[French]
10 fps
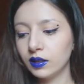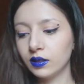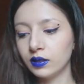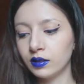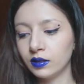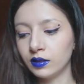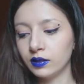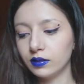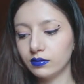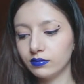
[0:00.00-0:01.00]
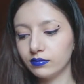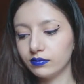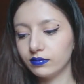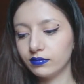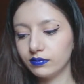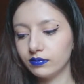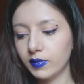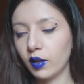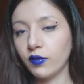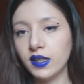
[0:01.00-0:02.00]
Euh,
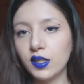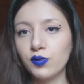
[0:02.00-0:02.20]
bah en fait,